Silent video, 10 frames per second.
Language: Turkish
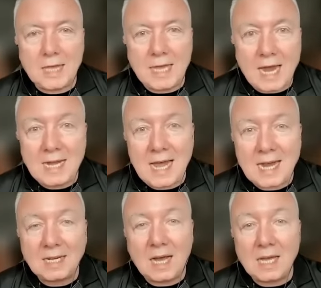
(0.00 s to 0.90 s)
diyor ki
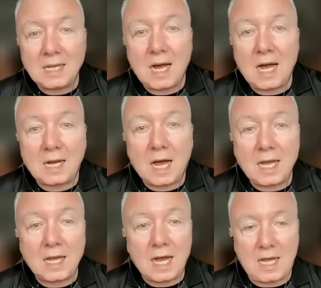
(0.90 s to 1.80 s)
yerler kaygan
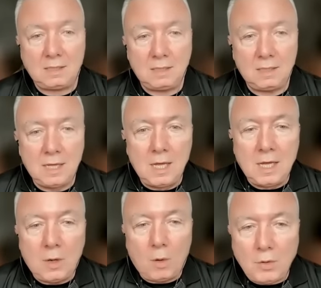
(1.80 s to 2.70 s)
kaygan.
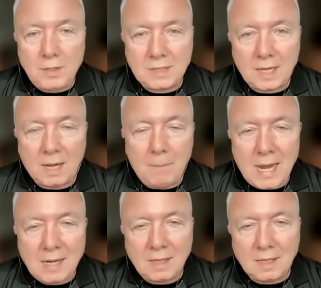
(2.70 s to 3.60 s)
Oysa
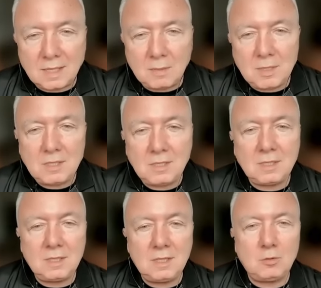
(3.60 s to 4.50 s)
Mert'le Semih
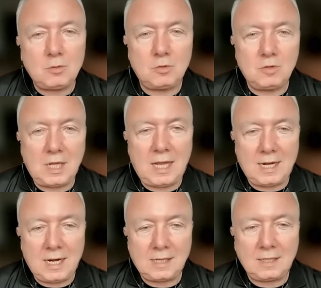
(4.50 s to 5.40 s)
çizginin
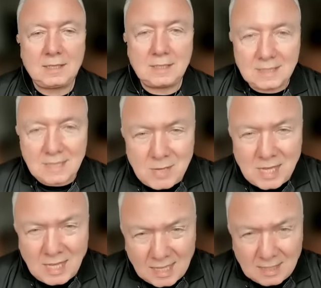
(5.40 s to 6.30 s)
üstündeler neredeyse.
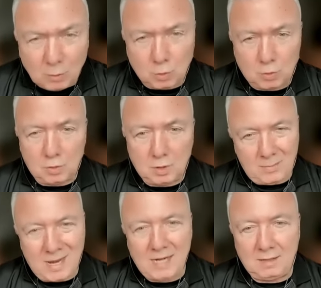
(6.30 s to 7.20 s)
Semih kesin
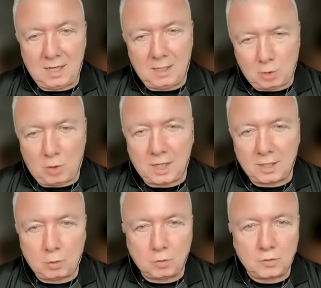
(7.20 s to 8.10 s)
üstünde. Mert değil. Son
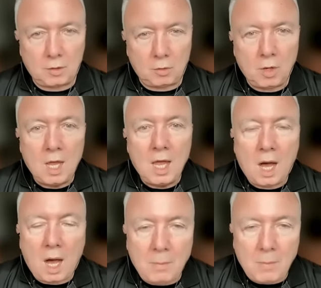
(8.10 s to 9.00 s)
anda kurtarıyor.
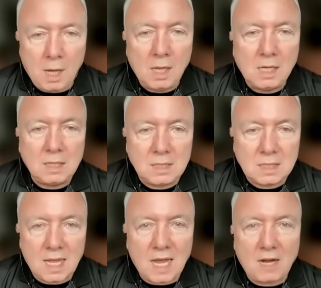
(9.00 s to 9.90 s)
Ama
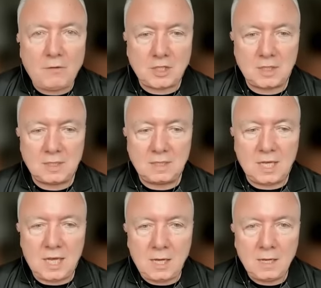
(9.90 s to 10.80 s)
ıslak ve
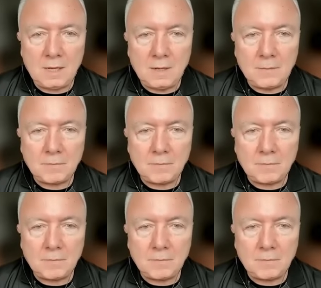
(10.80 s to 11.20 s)
çizgi